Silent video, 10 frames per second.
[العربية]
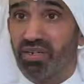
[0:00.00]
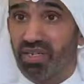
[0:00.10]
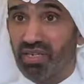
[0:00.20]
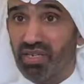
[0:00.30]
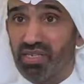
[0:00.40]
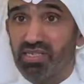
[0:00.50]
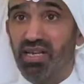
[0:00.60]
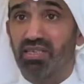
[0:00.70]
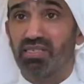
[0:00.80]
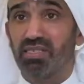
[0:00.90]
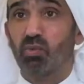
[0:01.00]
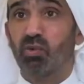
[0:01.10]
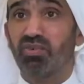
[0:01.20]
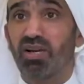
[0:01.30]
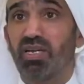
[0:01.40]
شريك اساسي
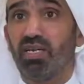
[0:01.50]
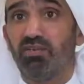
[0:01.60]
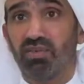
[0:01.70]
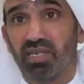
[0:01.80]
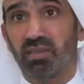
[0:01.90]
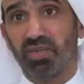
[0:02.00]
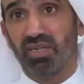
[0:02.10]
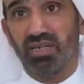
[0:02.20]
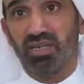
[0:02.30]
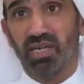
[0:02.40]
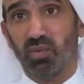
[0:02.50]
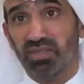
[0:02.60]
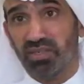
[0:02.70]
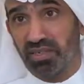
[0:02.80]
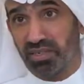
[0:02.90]
وفاعل في التنميه
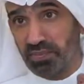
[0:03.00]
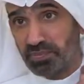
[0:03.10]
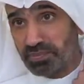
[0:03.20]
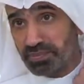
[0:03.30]
الوطنيه.